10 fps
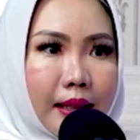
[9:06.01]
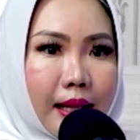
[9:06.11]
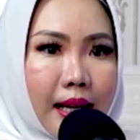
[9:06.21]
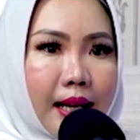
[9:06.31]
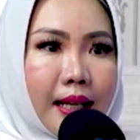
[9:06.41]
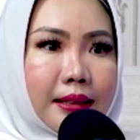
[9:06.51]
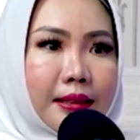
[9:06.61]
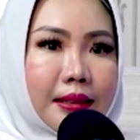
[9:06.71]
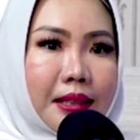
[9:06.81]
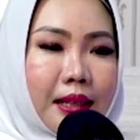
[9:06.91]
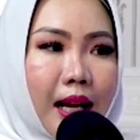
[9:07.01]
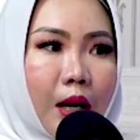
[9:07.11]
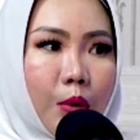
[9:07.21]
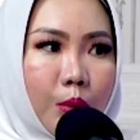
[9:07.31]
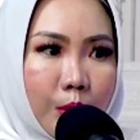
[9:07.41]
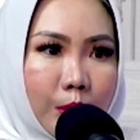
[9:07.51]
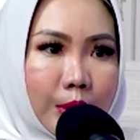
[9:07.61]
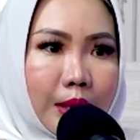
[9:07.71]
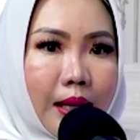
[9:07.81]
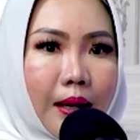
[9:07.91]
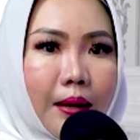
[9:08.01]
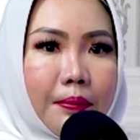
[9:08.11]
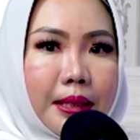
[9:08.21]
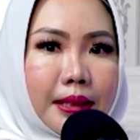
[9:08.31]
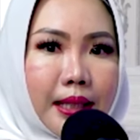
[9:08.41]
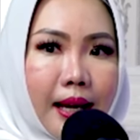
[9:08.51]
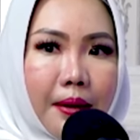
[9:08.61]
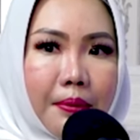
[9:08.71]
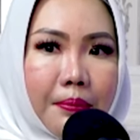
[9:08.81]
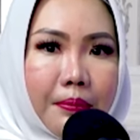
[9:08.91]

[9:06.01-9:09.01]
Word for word: agar setelah lulus bisa